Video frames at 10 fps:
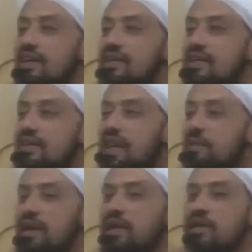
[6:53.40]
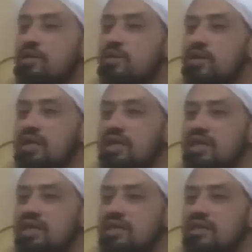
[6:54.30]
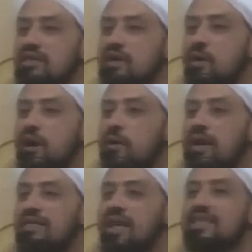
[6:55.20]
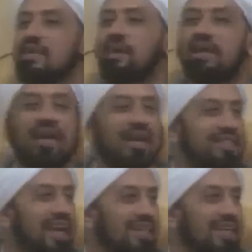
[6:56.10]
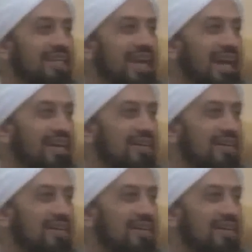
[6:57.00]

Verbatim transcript: Dia melindungi orang-orang jangan sampai kena kejahatan dia.